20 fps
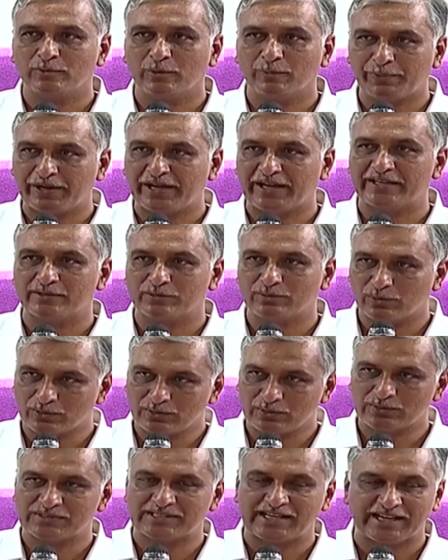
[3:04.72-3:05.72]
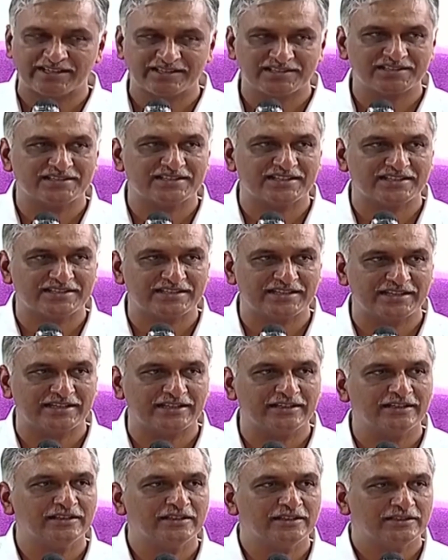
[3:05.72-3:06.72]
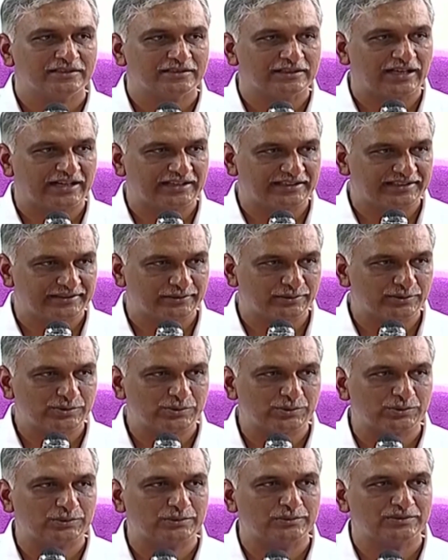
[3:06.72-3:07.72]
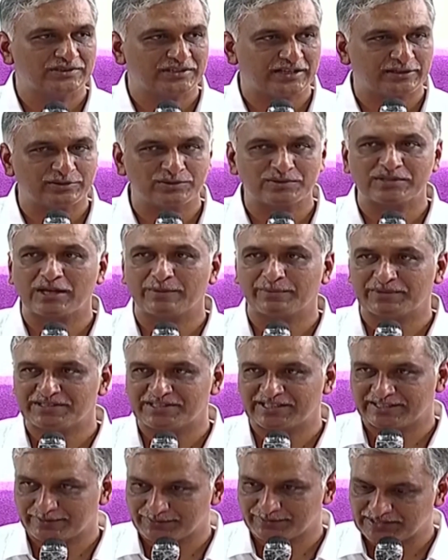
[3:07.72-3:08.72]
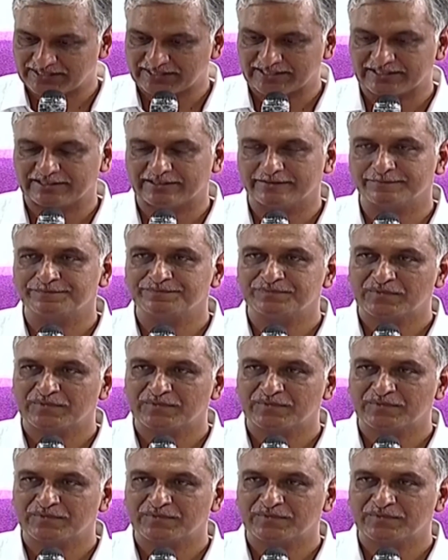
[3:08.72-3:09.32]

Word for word: ముప్పై ఐదు కోట్లు శాంక్షన్ చేసి దాన్ని ఈరోజు శంకుస్థాపన చేయడం జరిగింది